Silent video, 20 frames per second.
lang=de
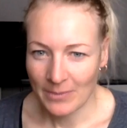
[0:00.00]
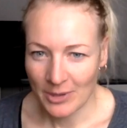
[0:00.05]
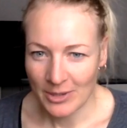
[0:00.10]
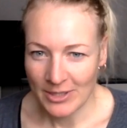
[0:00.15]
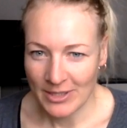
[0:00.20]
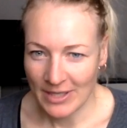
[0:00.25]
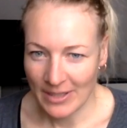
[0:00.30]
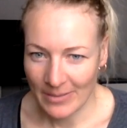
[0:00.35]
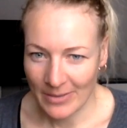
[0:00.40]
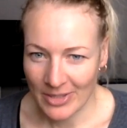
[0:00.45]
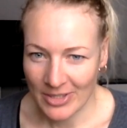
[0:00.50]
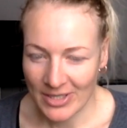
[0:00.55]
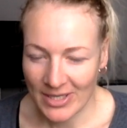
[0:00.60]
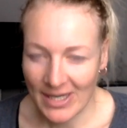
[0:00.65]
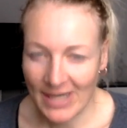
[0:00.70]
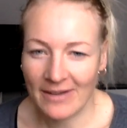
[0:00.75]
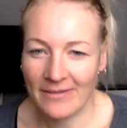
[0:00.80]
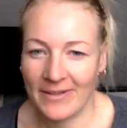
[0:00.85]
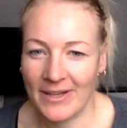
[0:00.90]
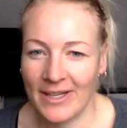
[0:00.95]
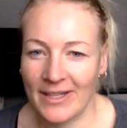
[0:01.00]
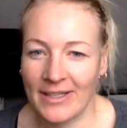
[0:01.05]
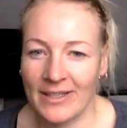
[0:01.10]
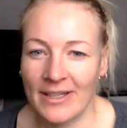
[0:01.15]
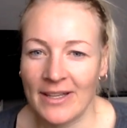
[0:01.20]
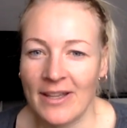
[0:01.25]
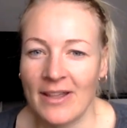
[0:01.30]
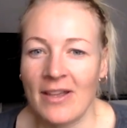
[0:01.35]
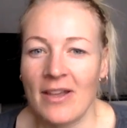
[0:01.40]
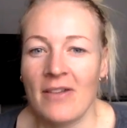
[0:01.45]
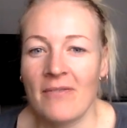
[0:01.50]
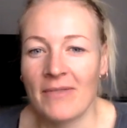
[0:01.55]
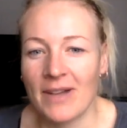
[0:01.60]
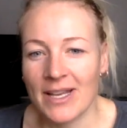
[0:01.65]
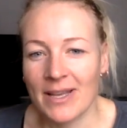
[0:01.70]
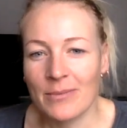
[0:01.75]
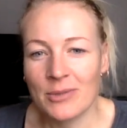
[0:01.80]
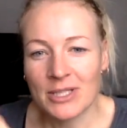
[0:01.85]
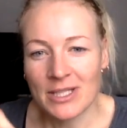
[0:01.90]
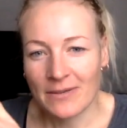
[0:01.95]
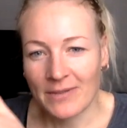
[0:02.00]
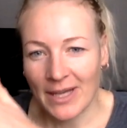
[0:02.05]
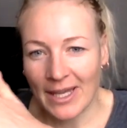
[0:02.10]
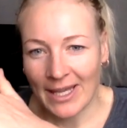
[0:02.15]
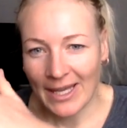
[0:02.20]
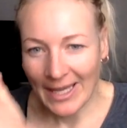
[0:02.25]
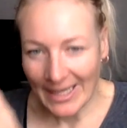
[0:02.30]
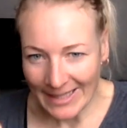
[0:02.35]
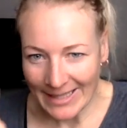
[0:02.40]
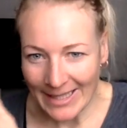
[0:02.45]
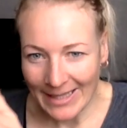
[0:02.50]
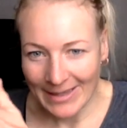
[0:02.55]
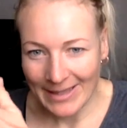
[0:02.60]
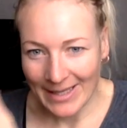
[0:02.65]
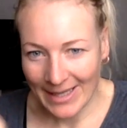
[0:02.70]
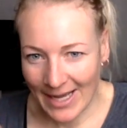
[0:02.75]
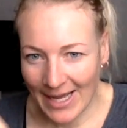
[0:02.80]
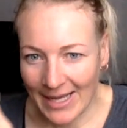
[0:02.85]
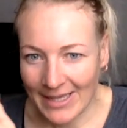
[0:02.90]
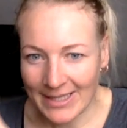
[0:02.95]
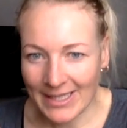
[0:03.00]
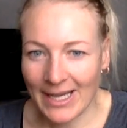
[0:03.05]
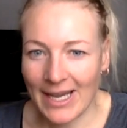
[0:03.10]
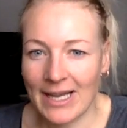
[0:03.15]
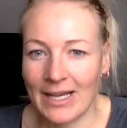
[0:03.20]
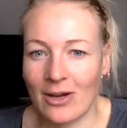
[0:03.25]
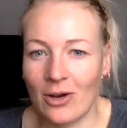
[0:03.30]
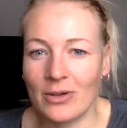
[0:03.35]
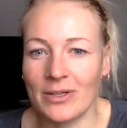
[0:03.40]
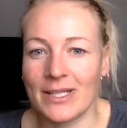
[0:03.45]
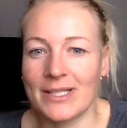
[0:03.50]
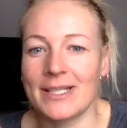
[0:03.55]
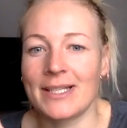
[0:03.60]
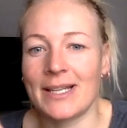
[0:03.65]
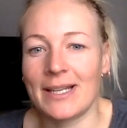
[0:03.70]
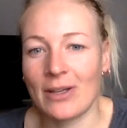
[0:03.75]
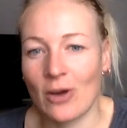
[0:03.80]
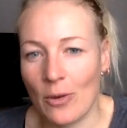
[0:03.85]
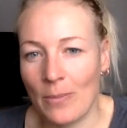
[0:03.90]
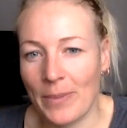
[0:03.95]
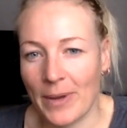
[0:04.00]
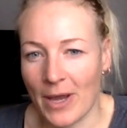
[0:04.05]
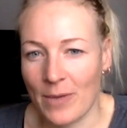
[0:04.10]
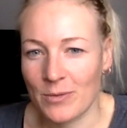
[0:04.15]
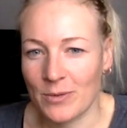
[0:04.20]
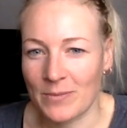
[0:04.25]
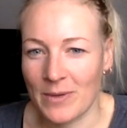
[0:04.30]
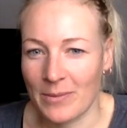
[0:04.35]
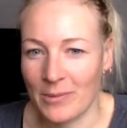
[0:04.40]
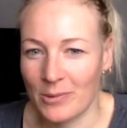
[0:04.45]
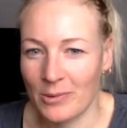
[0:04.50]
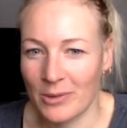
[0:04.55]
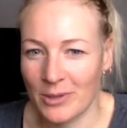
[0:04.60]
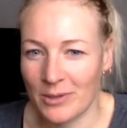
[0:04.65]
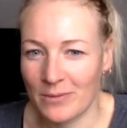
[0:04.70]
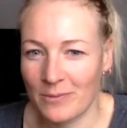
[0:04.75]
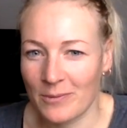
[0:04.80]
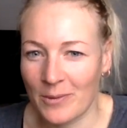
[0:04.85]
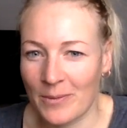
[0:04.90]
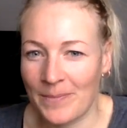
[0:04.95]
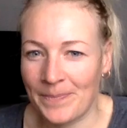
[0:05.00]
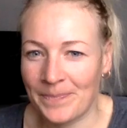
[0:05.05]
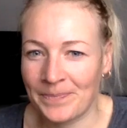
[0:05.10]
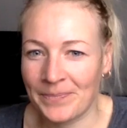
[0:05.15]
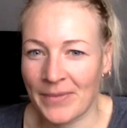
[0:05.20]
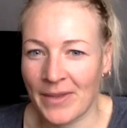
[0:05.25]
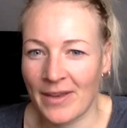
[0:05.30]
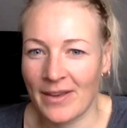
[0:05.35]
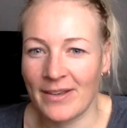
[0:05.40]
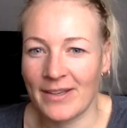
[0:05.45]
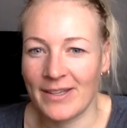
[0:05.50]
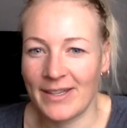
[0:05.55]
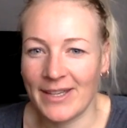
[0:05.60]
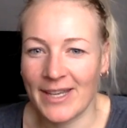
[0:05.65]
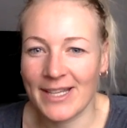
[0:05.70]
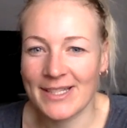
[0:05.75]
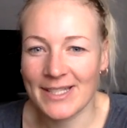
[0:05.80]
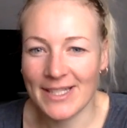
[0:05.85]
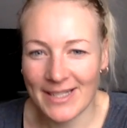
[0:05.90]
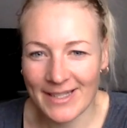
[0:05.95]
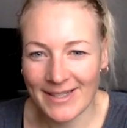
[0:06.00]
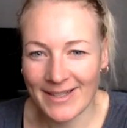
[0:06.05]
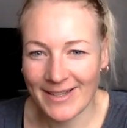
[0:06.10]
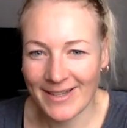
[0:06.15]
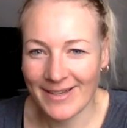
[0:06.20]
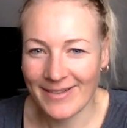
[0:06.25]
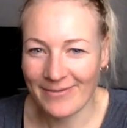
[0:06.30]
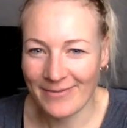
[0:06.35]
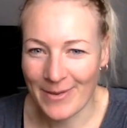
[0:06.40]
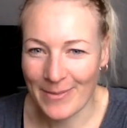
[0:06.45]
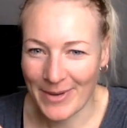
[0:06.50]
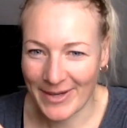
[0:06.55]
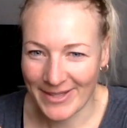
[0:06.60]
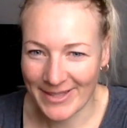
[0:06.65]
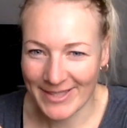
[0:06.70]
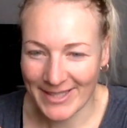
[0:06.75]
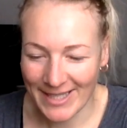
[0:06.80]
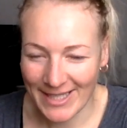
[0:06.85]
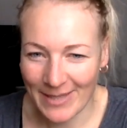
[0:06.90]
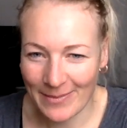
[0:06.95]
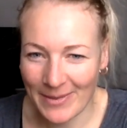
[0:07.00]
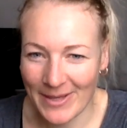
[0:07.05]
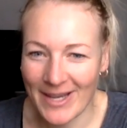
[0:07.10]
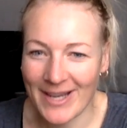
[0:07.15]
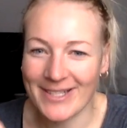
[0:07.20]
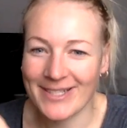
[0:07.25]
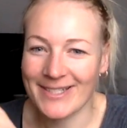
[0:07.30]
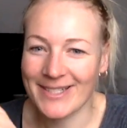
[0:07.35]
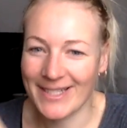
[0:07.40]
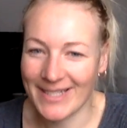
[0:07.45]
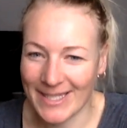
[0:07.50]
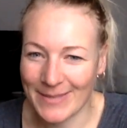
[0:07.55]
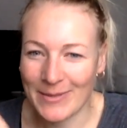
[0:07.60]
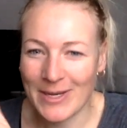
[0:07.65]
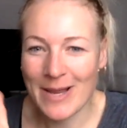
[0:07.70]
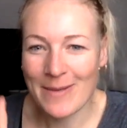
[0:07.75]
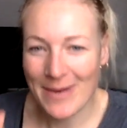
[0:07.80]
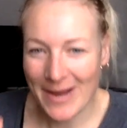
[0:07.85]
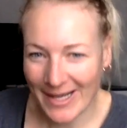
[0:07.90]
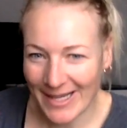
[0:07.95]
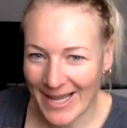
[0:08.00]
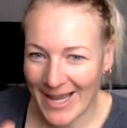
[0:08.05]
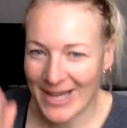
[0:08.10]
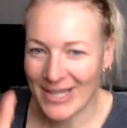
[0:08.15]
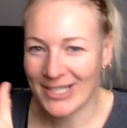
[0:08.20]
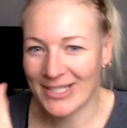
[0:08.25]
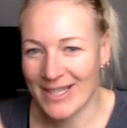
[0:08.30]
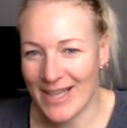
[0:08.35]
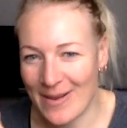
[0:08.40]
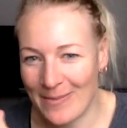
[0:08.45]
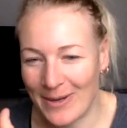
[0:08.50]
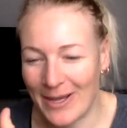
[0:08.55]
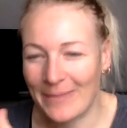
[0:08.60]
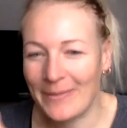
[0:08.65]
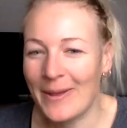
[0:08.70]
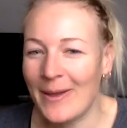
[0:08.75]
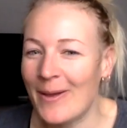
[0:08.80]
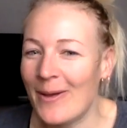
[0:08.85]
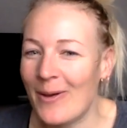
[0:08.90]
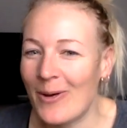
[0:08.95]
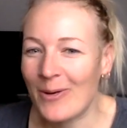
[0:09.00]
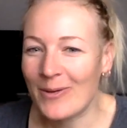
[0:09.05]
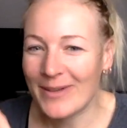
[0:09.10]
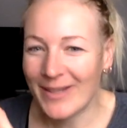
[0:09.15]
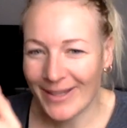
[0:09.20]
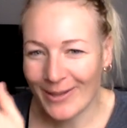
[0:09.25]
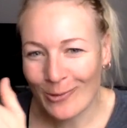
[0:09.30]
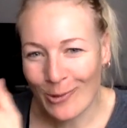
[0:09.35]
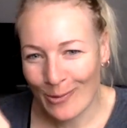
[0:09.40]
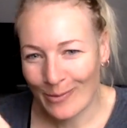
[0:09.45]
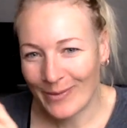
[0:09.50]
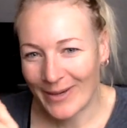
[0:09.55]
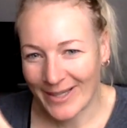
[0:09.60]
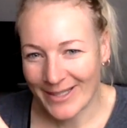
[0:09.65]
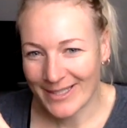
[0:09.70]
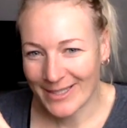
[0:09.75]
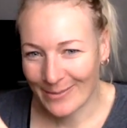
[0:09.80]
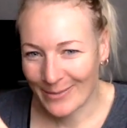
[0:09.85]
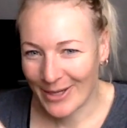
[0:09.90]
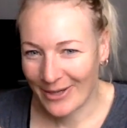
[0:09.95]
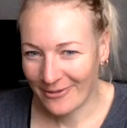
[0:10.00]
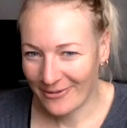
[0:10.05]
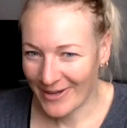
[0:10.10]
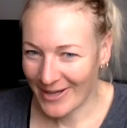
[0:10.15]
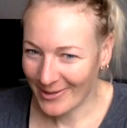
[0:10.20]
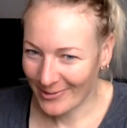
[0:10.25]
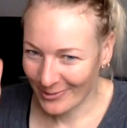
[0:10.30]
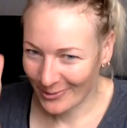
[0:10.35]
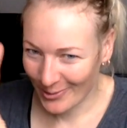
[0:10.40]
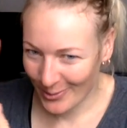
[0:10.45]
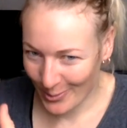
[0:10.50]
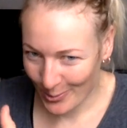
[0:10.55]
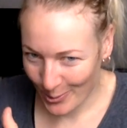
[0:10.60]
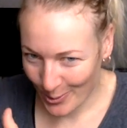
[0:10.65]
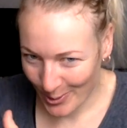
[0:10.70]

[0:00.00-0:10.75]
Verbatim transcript: plötzlich immer schneller werdet, weil ihr müsst da wirklich richtig die Kante reinhauen, dass ihr dann auch bremst beim Kurzschwung der Sinn, wenn man das richtig beherrscht, ist dann, dass man immer gleich schnell bleibt und nicht oben langsam anfängt und unten